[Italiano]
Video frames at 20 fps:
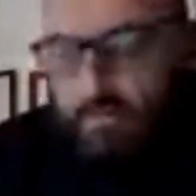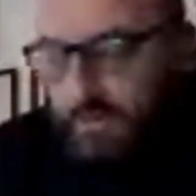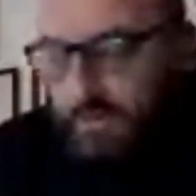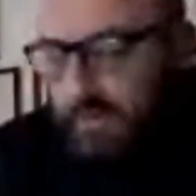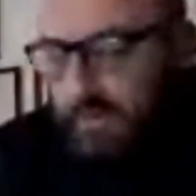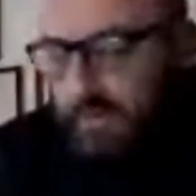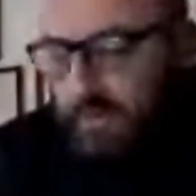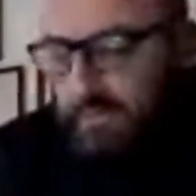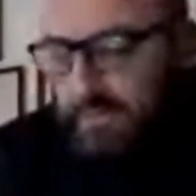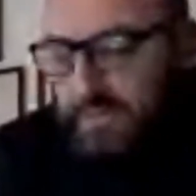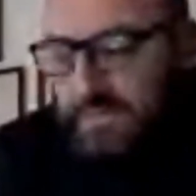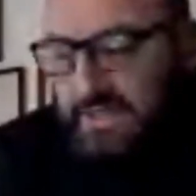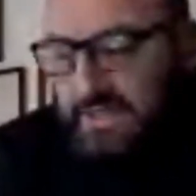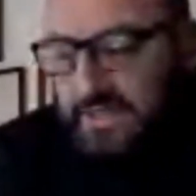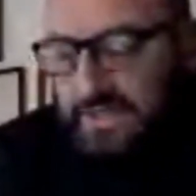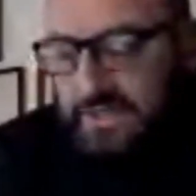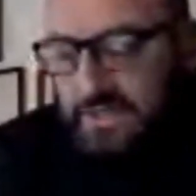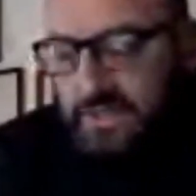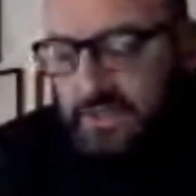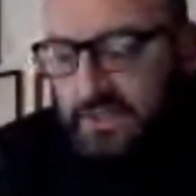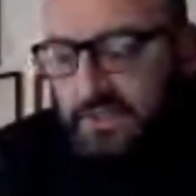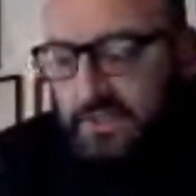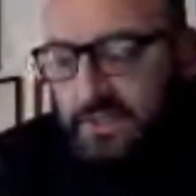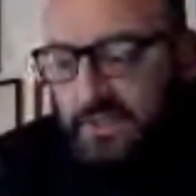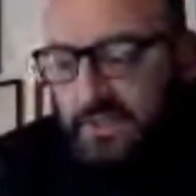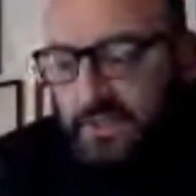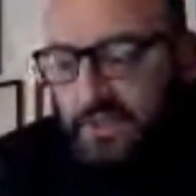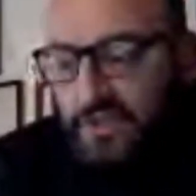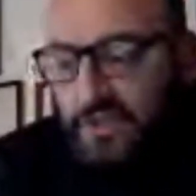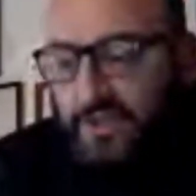di, di queste case
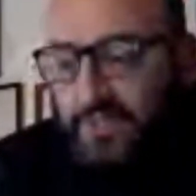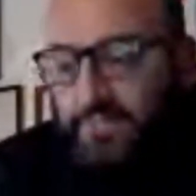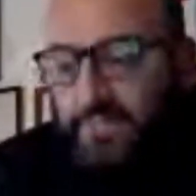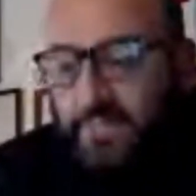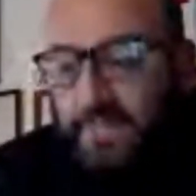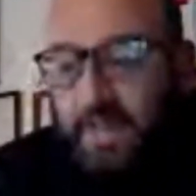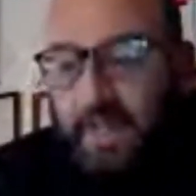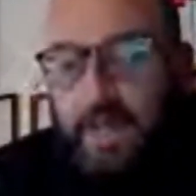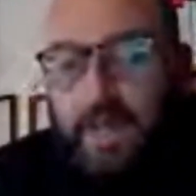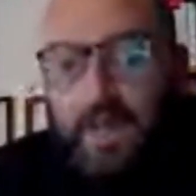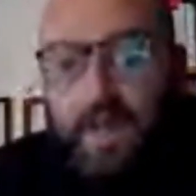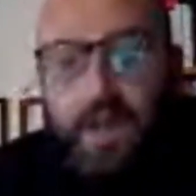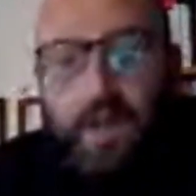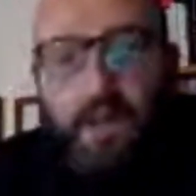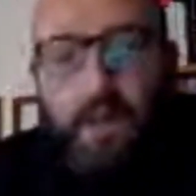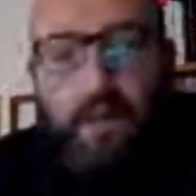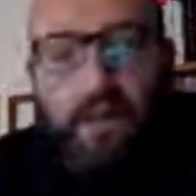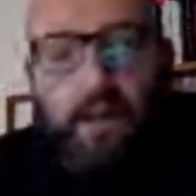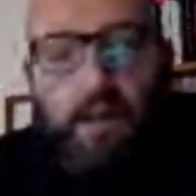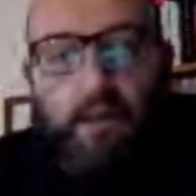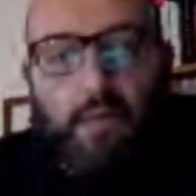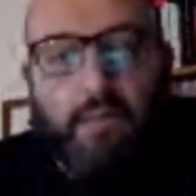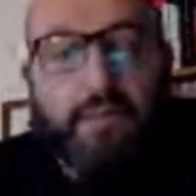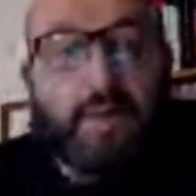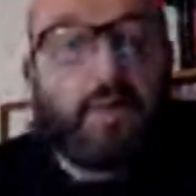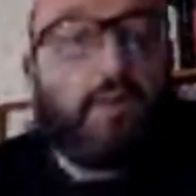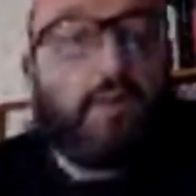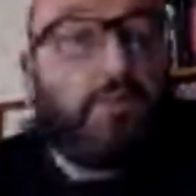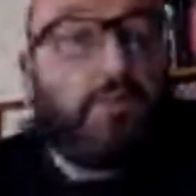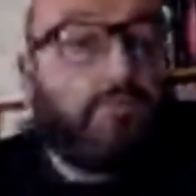editrici, eh,
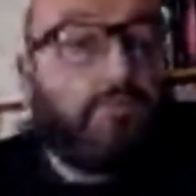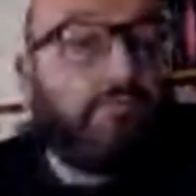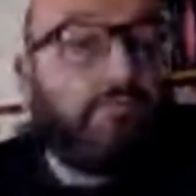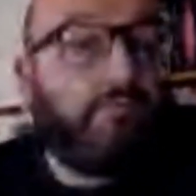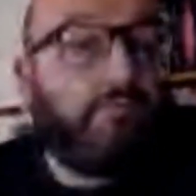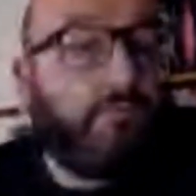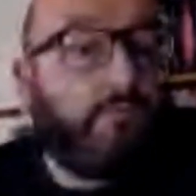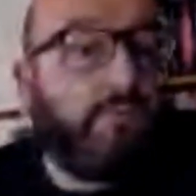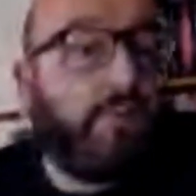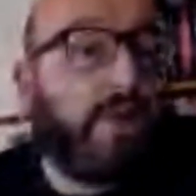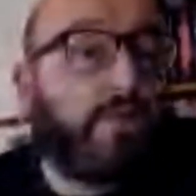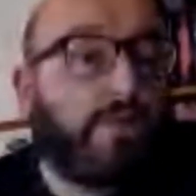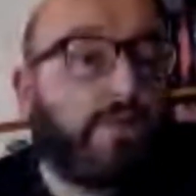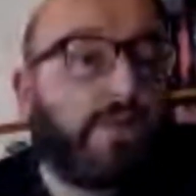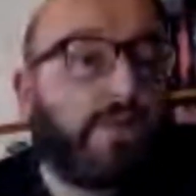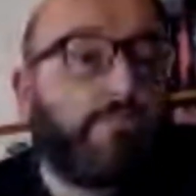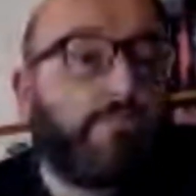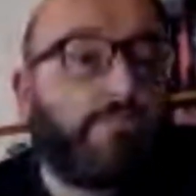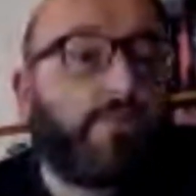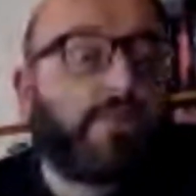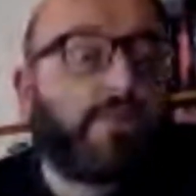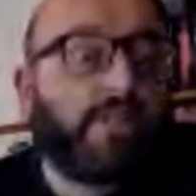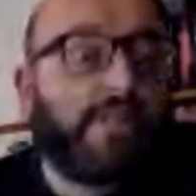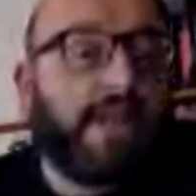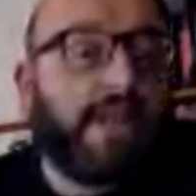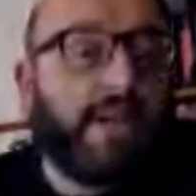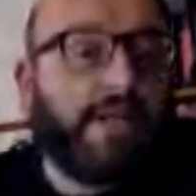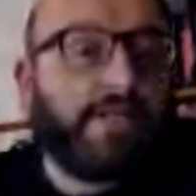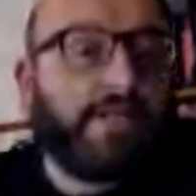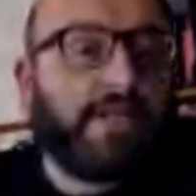però una cosa
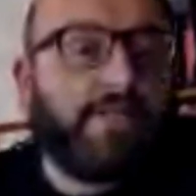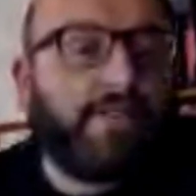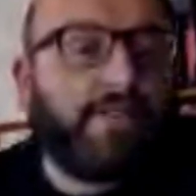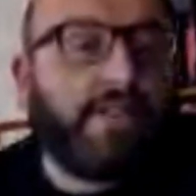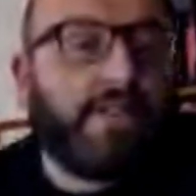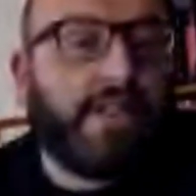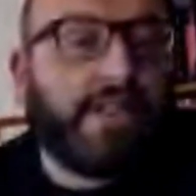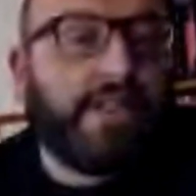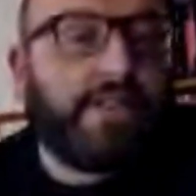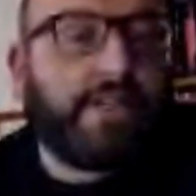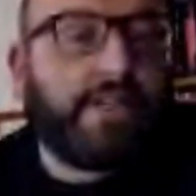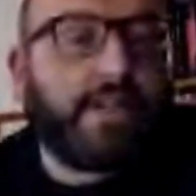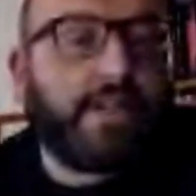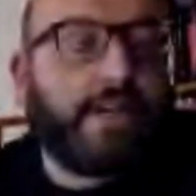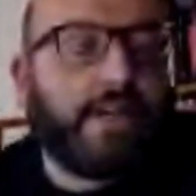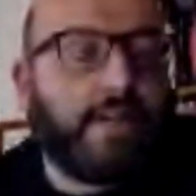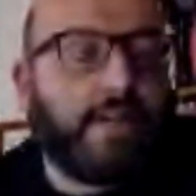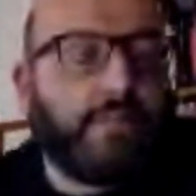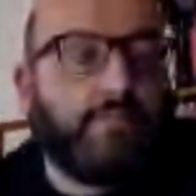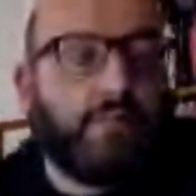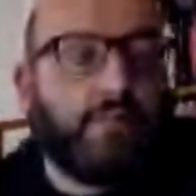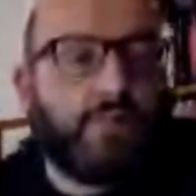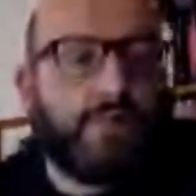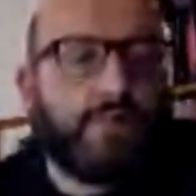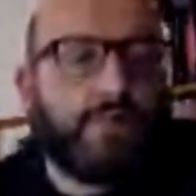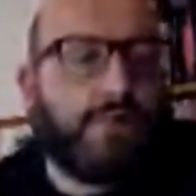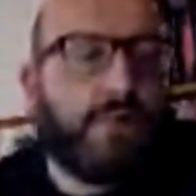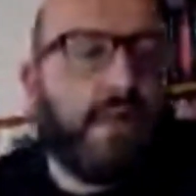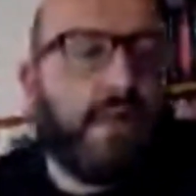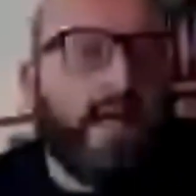importante va detta che Graham
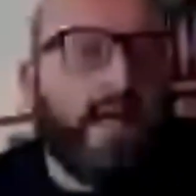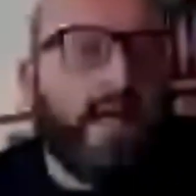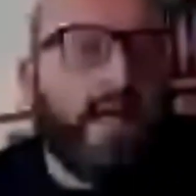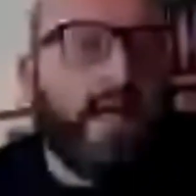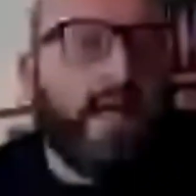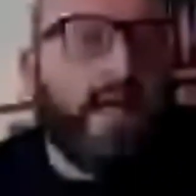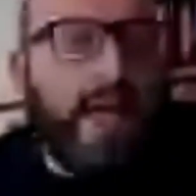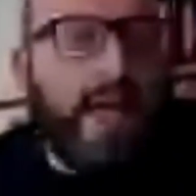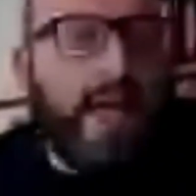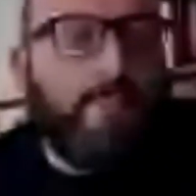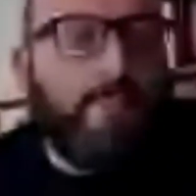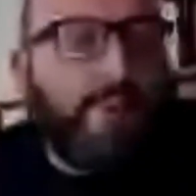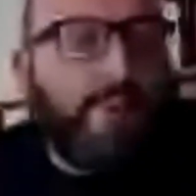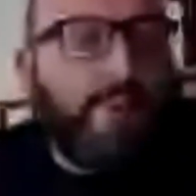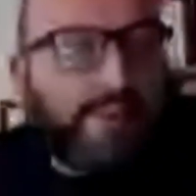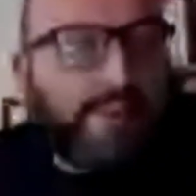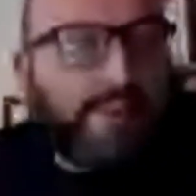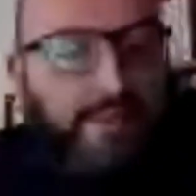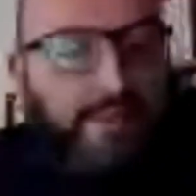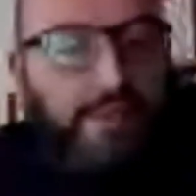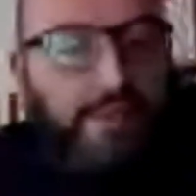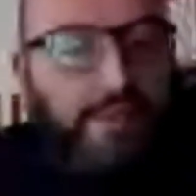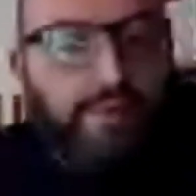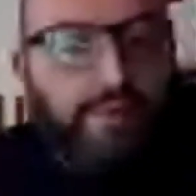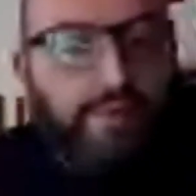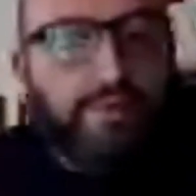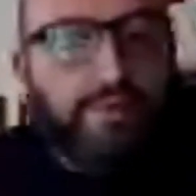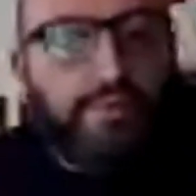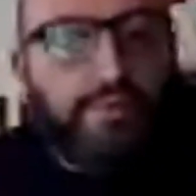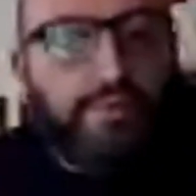Morrison è
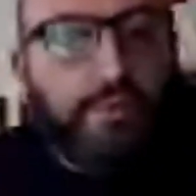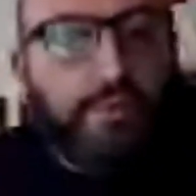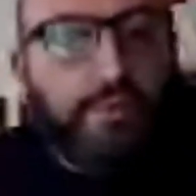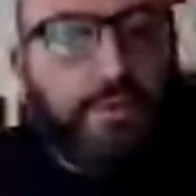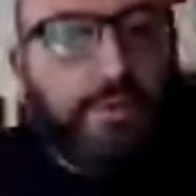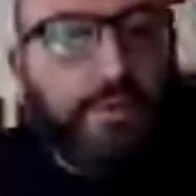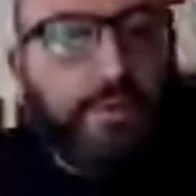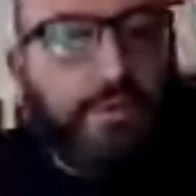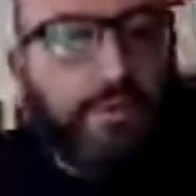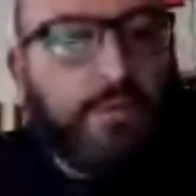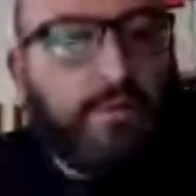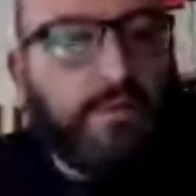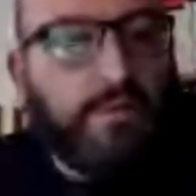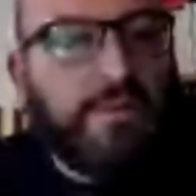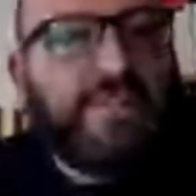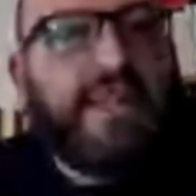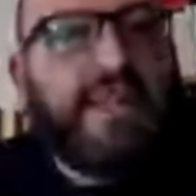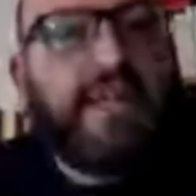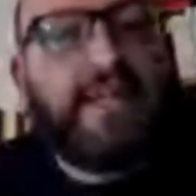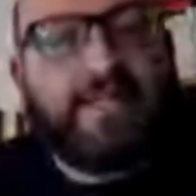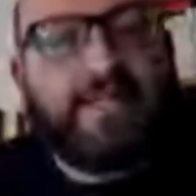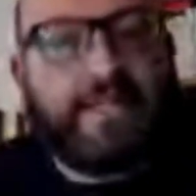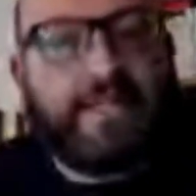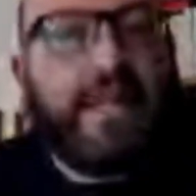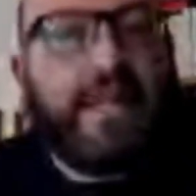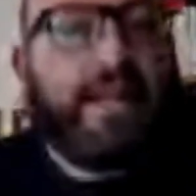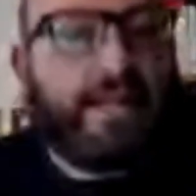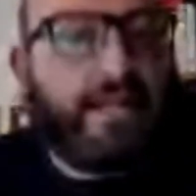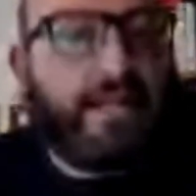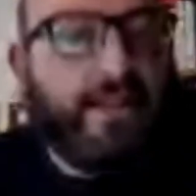partito, eh, si, è, si, è,
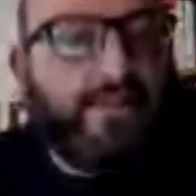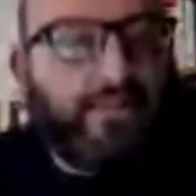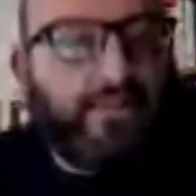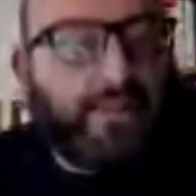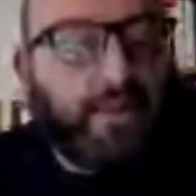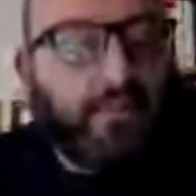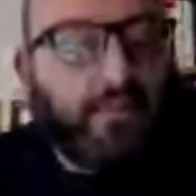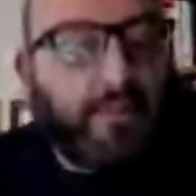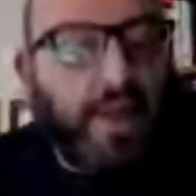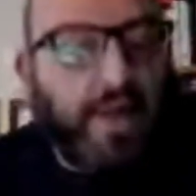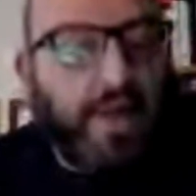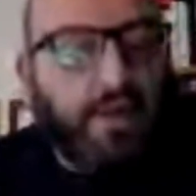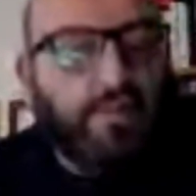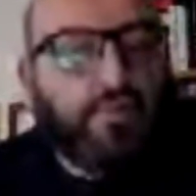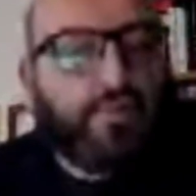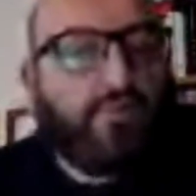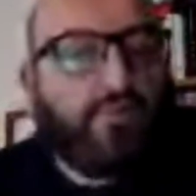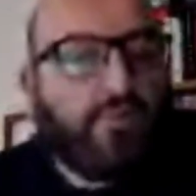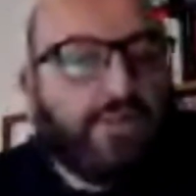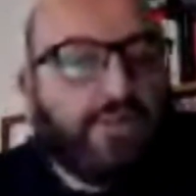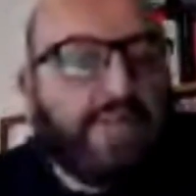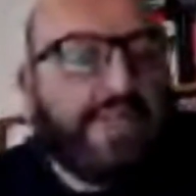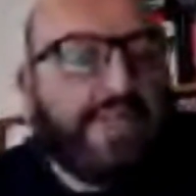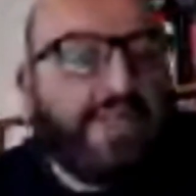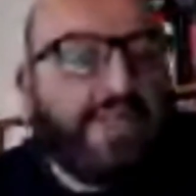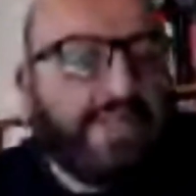anche affermato con delle